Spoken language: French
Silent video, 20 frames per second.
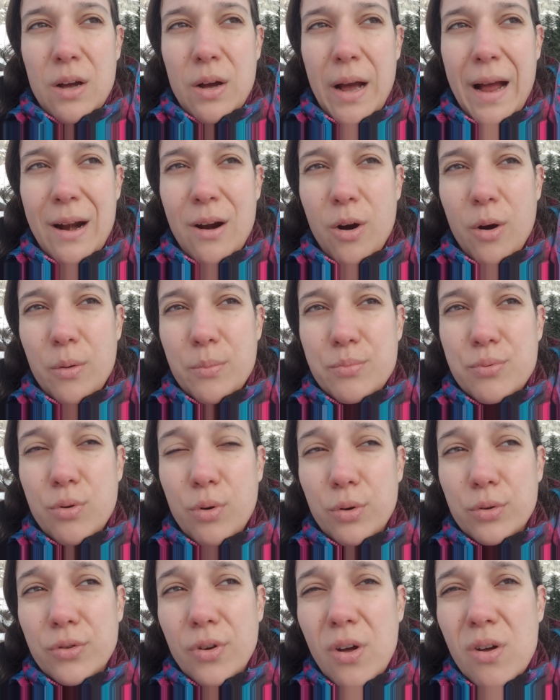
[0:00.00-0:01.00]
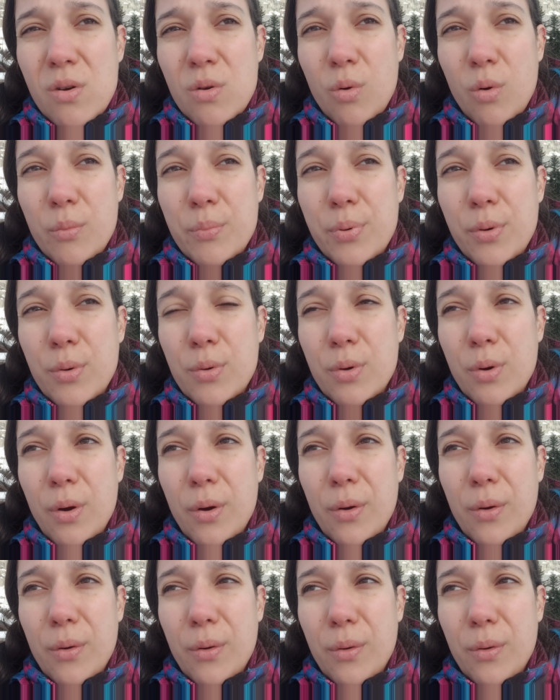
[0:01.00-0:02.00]
Alors pour autant, on peut,
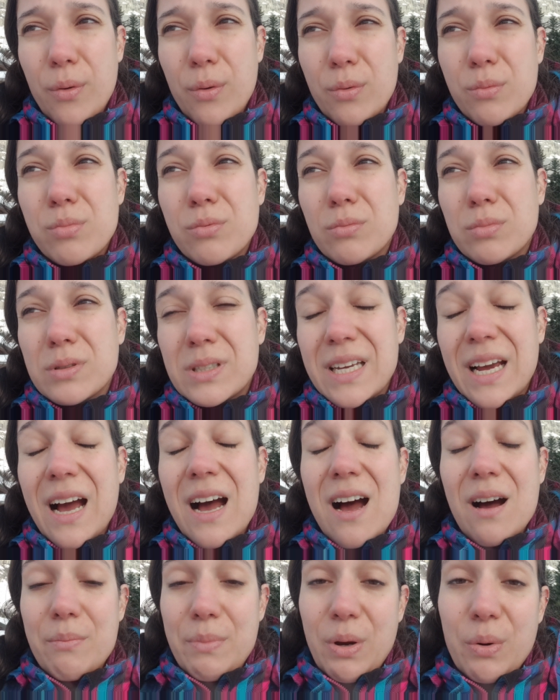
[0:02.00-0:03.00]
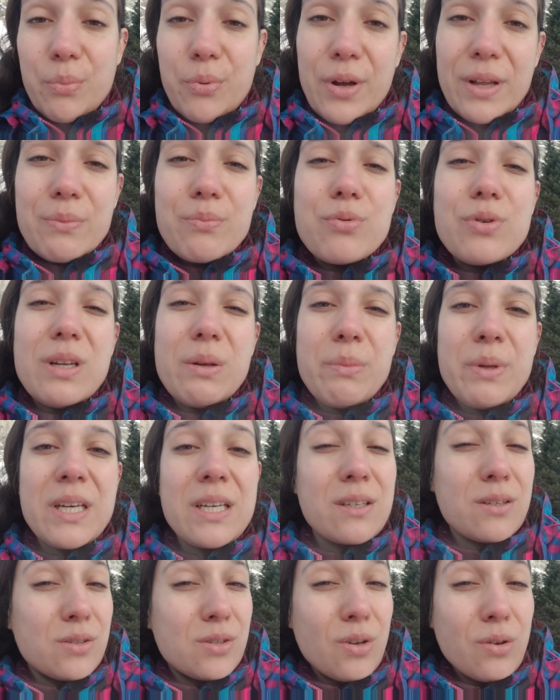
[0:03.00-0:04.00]
euh, bon c'est rare, mais on peut être
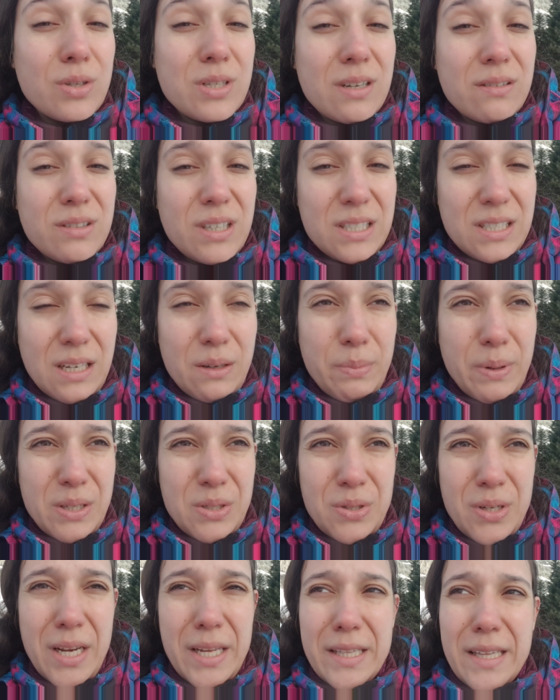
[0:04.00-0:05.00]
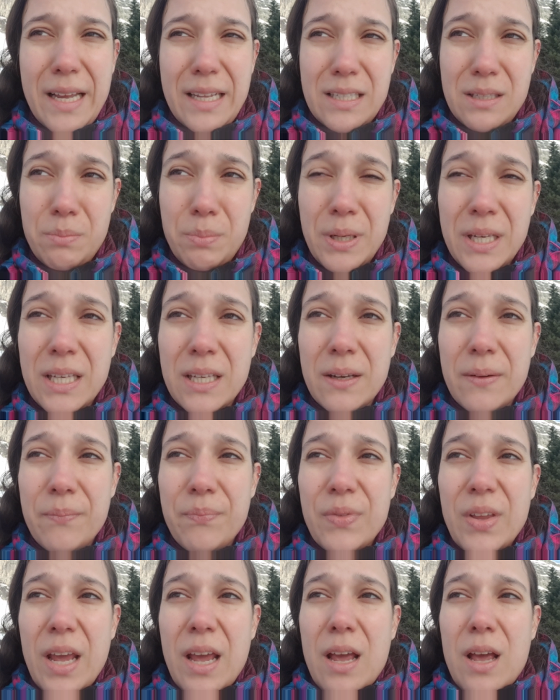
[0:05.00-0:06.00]
boulimique sans avoir cette personnalité atypique.
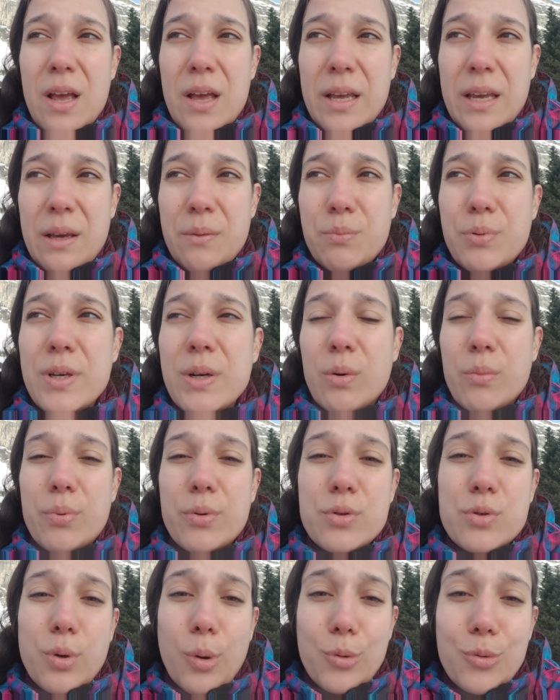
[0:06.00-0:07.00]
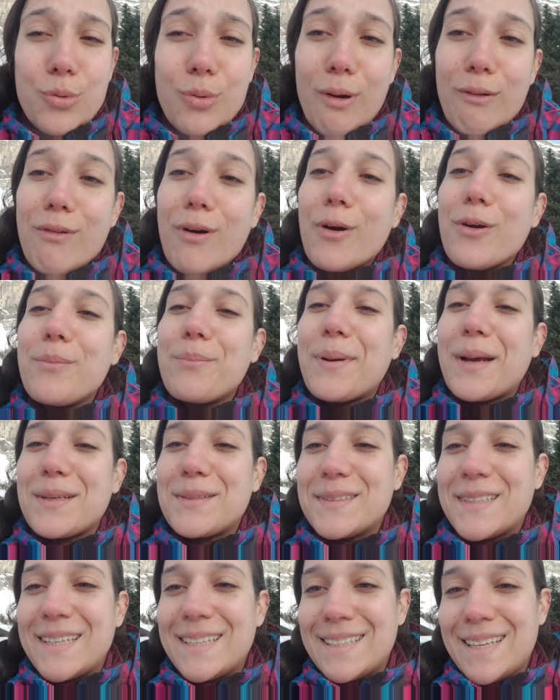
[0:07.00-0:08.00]
Et puis on peut surtout avoir une
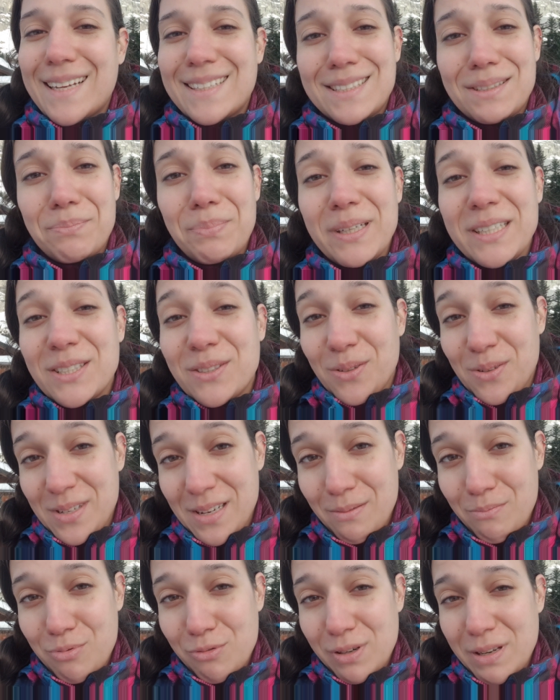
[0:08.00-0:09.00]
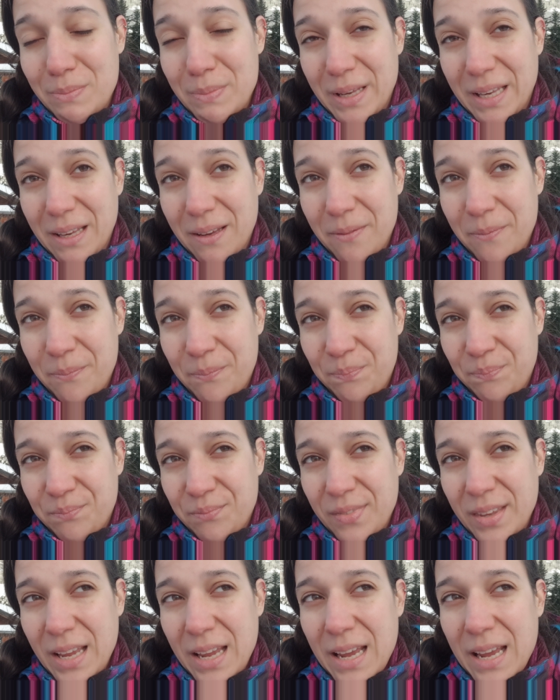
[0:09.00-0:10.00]
personnalité atypique sans être boulimique.
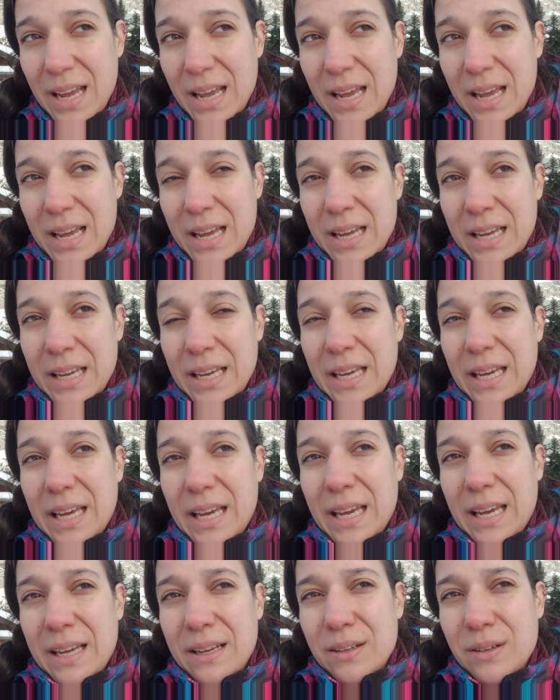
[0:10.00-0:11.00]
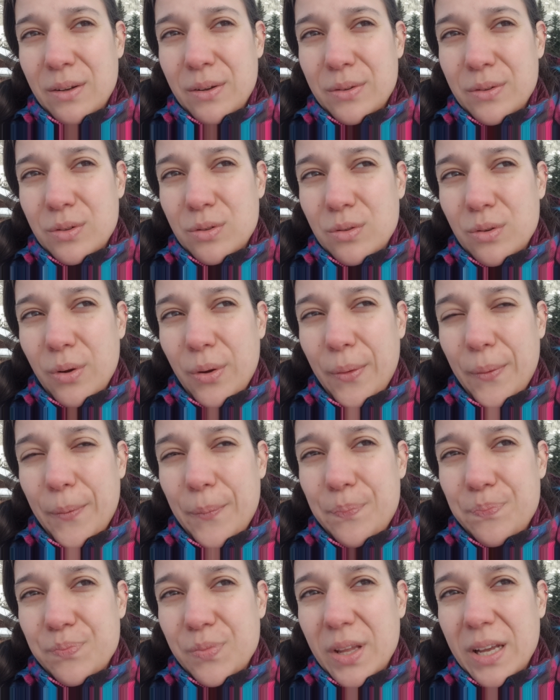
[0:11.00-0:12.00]
Et
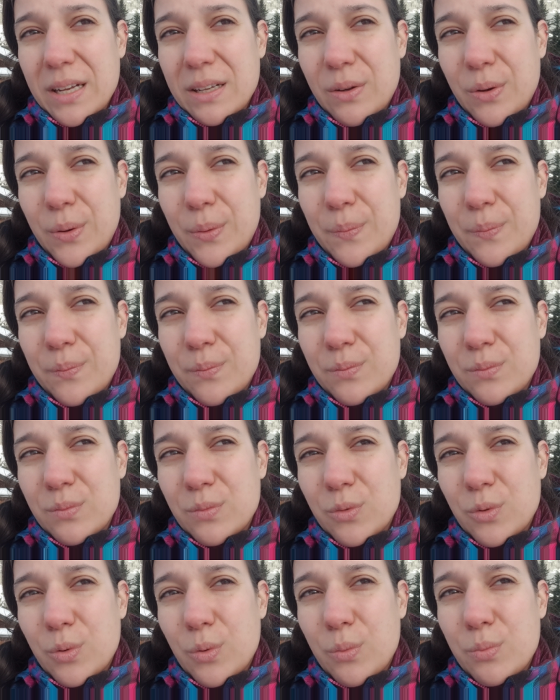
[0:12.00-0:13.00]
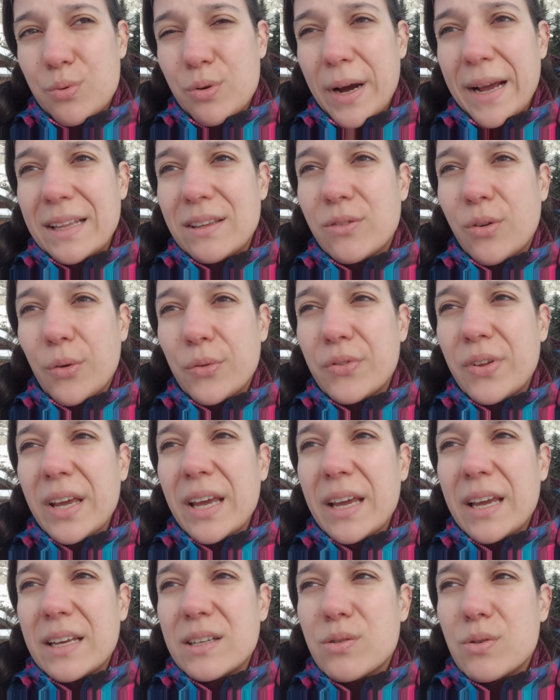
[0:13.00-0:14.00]
euh, on pourrait être
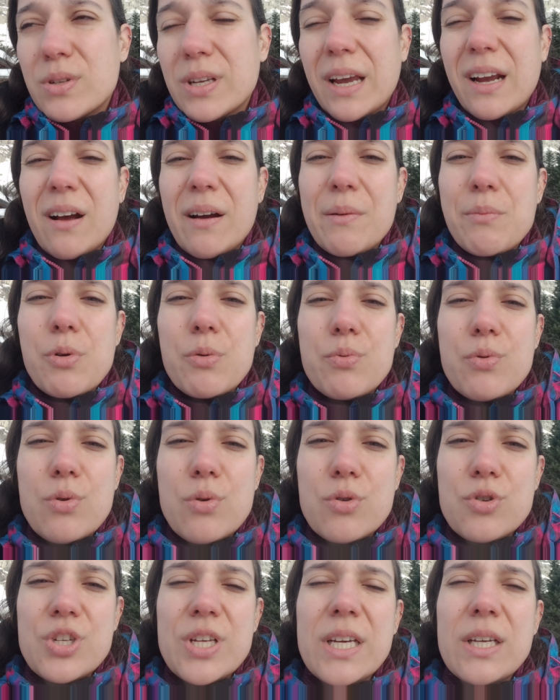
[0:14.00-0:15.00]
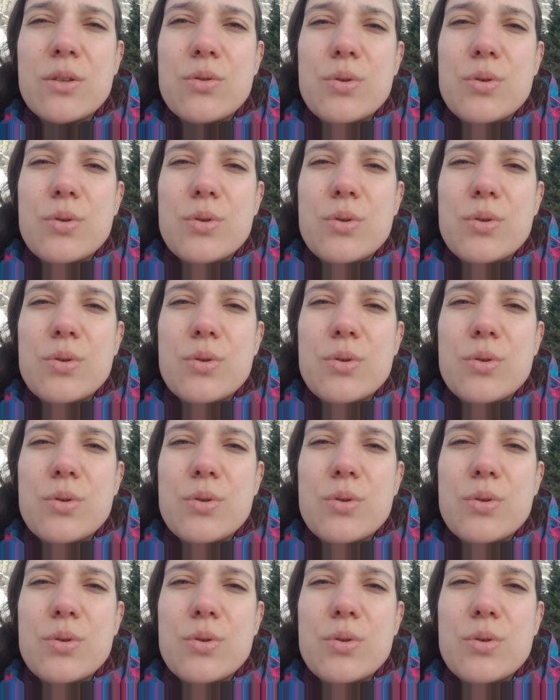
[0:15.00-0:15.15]
tenté, et ce serait quand même le plus logique,